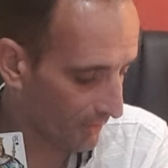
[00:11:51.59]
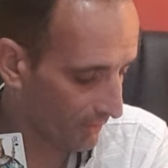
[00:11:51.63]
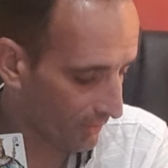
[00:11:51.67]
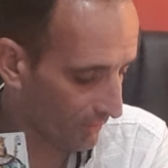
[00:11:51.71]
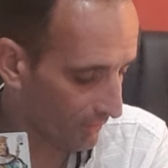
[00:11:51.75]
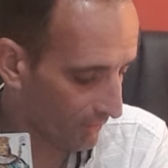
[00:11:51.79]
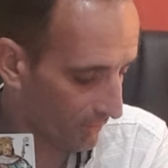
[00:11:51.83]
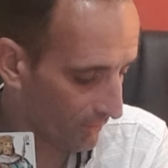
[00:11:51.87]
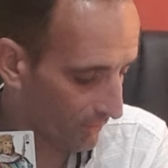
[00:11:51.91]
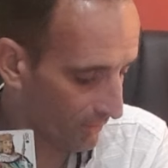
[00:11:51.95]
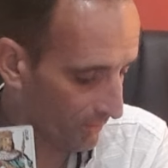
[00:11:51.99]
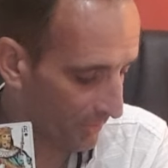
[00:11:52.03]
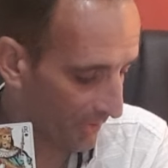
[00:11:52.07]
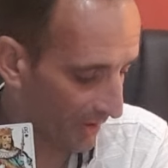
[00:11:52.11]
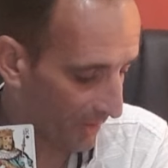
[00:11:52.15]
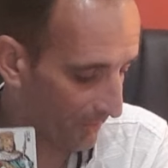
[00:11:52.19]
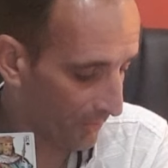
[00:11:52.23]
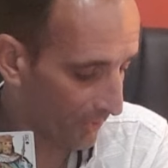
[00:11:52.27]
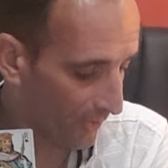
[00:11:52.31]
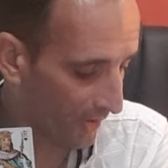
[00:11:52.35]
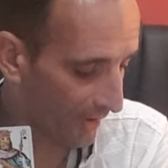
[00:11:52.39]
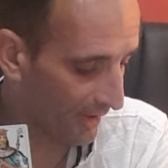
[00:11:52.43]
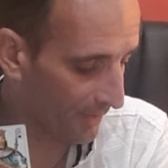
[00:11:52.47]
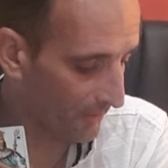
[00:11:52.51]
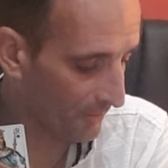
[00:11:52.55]
Euh, par
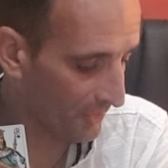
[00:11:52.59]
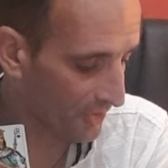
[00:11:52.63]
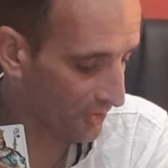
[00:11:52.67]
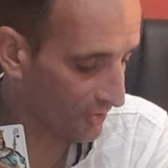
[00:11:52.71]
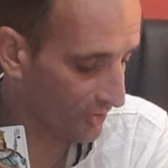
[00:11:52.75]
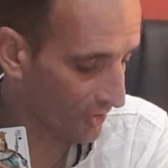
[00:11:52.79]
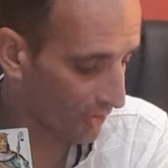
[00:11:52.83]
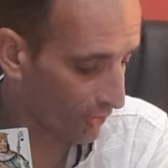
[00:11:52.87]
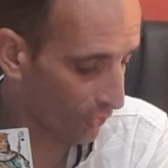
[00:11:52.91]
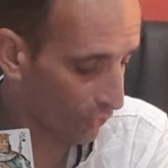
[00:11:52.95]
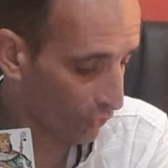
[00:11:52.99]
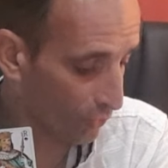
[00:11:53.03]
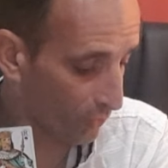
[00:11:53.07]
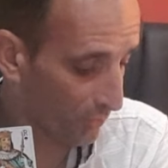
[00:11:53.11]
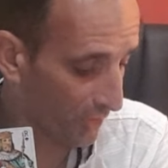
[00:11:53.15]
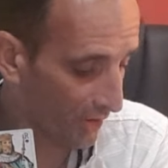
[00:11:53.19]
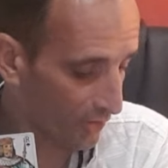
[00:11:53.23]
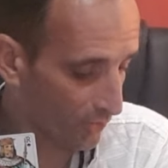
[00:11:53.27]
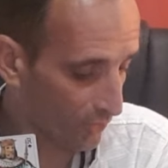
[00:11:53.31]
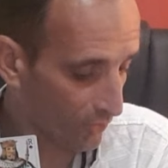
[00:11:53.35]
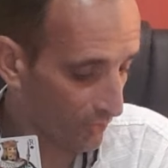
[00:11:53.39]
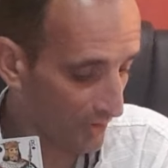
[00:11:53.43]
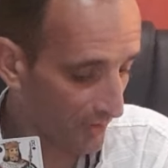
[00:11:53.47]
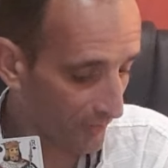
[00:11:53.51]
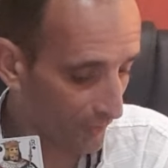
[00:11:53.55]
rapport à un métier. On nous parle
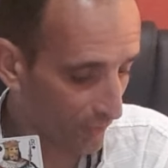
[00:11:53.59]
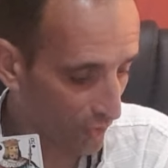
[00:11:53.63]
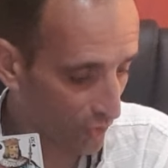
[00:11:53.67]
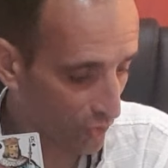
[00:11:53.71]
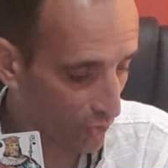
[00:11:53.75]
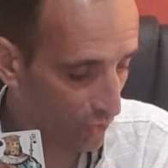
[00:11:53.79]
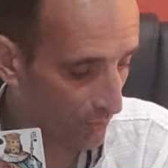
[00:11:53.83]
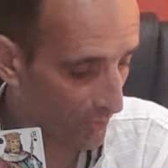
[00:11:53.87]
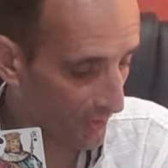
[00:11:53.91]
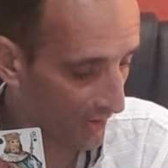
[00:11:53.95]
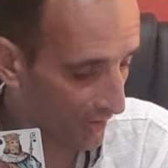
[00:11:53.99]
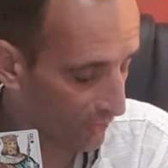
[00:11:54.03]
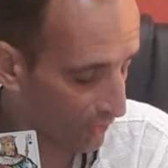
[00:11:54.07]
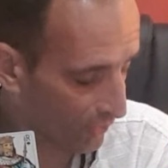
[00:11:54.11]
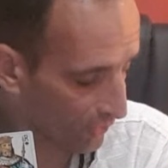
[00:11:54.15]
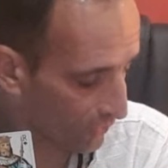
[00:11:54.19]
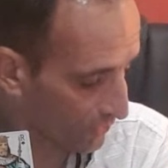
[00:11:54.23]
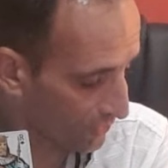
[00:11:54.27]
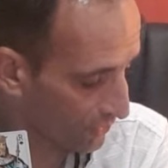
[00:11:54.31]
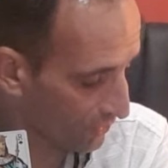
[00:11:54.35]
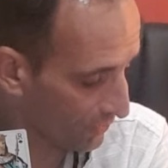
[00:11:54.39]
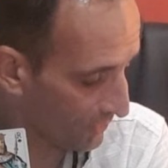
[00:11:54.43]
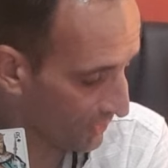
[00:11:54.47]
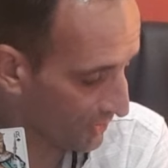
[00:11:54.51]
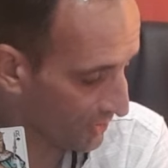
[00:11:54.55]
de niveau supérieur de
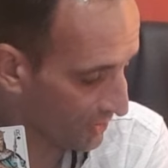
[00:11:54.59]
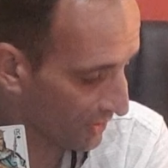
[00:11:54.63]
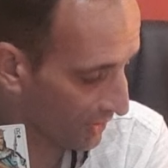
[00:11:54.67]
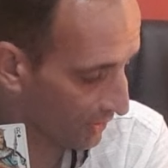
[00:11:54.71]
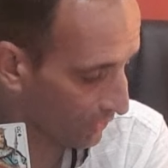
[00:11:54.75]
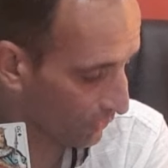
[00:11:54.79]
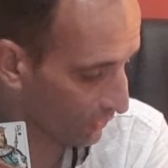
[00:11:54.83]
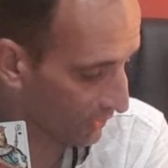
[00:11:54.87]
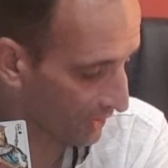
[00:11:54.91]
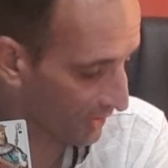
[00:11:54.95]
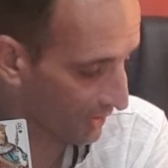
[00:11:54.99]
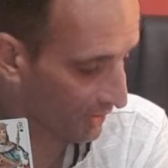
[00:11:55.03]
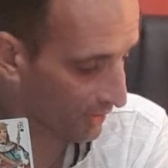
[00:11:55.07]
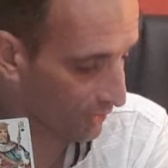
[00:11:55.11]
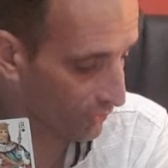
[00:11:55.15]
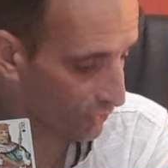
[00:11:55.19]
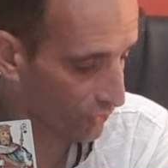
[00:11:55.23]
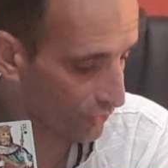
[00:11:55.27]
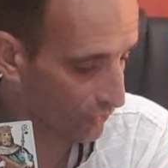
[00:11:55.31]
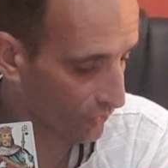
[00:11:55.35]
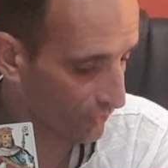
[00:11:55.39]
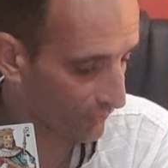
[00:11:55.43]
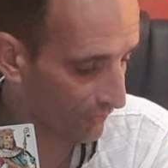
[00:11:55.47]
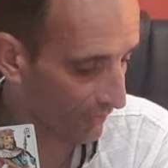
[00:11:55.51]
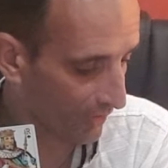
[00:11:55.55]
ce métier, donc quelque
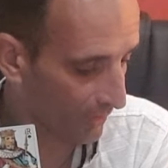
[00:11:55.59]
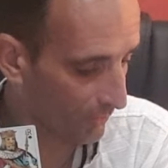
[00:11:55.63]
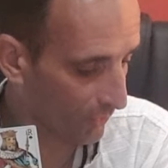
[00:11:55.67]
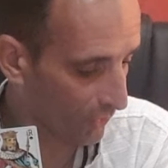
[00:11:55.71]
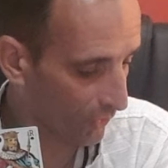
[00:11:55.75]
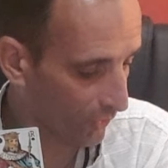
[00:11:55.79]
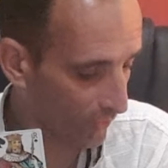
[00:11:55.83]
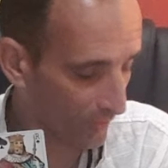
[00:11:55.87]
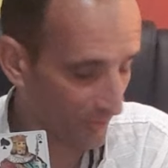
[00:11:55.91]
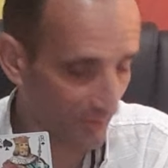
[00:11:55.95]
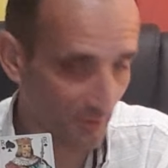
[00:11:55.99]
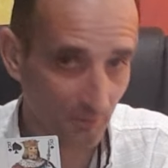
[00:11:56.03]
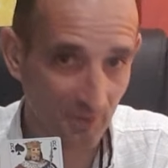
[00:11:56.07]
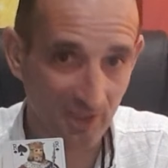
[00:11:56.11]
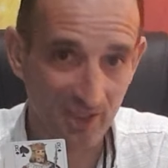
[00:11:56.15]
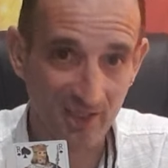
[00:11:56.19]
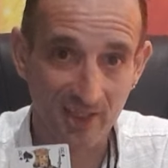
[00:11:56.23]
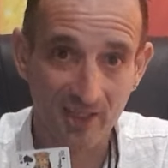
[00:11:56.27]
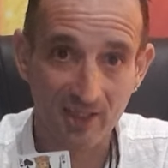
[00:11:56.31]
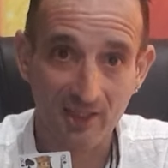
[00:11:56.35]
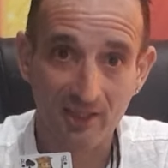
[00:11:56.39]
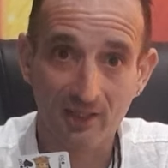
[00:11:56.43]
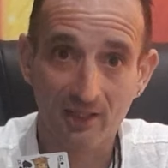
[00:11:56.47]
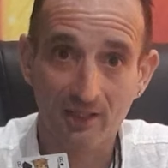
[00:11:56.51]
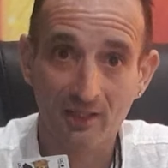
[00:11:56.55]
chose vraiment, c'est peut-être
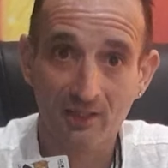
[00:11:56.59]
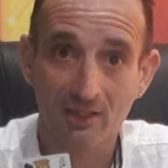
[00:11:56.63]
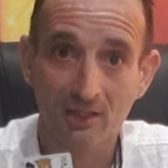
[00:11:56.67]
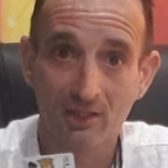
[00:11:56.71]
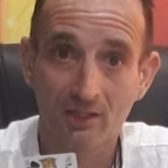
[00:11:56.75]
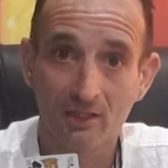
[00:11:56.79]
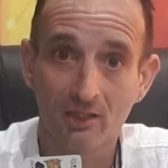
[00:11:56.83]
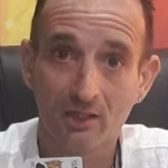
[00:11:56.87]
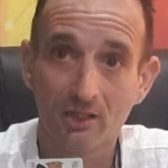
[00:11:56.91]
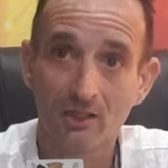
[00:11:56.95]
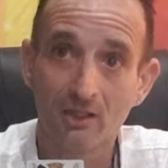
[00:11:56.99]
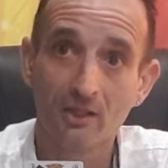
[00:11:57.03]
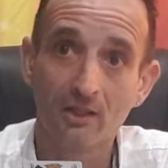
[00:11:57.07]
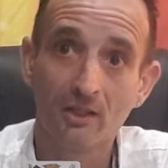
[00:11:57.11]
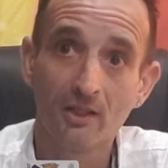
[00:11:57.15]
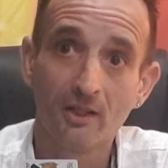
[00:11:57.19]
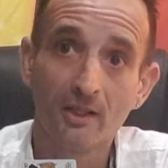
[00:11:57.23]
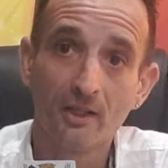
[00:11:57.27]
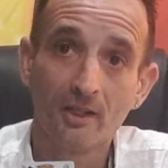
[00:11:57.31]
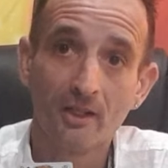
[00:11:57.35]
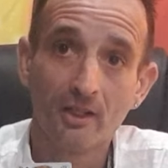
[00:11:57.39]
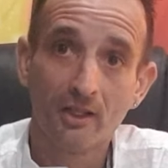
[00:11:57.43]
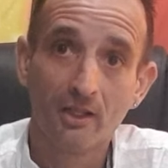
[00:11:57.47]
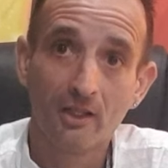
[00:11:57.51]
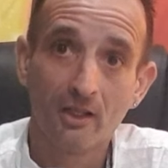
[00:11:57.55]
quelqu'un qui est,
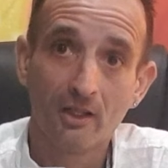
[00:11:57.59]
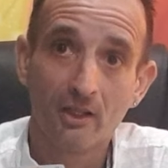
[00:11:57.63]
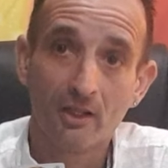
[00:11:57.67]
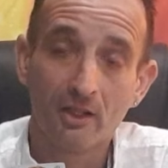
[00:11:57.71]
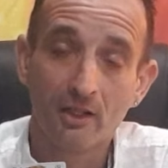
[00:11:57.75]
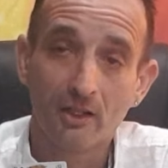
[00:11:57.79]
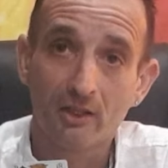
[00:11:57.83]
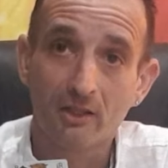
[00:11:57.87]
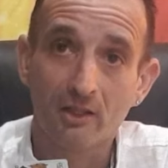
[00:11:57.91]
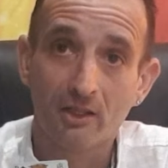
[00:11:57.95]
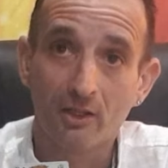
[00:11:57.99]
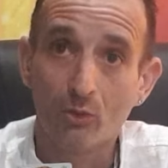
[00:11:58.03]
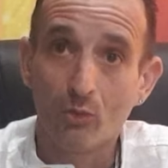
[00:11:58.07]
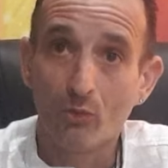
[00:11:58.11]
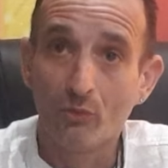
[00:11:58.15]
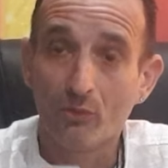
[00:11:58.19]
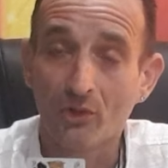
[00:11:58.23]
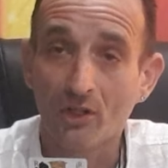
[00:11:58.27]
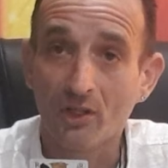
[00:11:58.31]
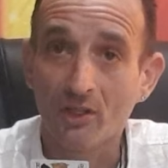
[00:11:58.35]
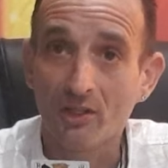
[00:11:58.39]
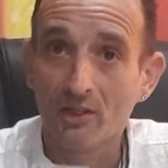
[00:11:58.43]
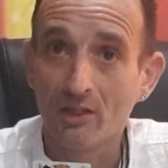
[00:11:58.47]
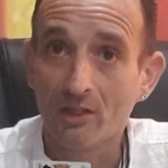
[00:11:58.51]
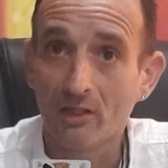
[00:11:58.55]
qui est
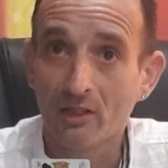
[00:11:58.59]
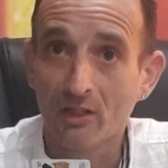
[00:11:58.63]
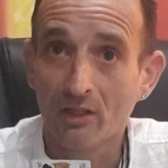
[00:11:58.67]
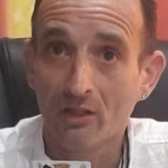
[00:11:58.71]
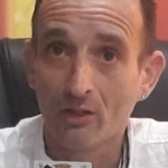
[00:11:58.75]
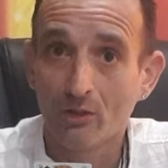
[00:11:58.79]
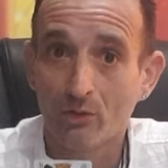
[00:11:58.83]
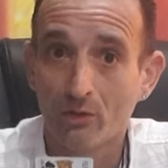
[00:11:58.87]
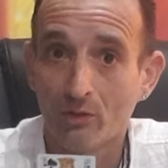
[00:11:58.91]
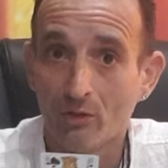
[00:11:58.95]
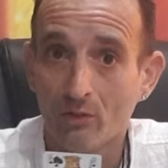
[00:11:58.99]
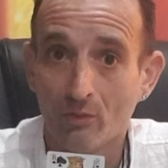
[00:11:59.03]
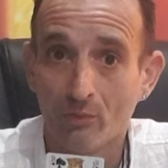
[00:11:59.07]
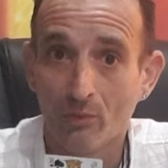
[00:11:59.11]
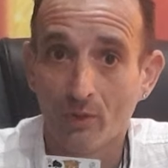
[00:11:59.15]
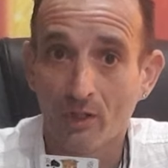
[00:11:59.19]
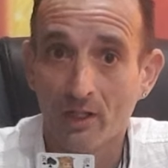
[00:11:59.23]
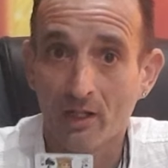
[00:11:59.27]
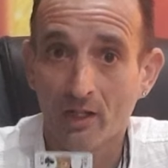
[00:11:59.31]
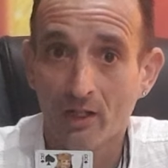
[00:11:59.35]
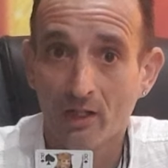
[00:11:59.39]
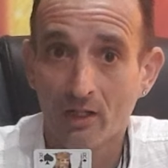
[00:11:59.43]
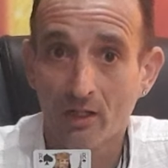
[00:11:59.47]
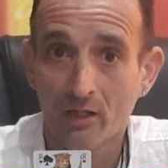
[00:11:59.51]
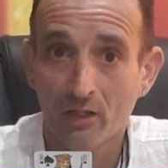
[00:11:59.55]
ouvrier euh,
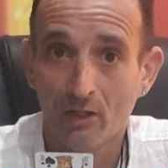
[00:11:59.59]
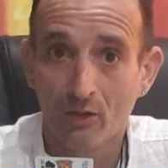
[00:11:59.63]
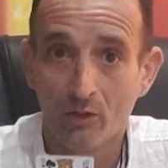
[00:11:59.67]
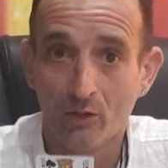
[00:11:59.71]
voilà,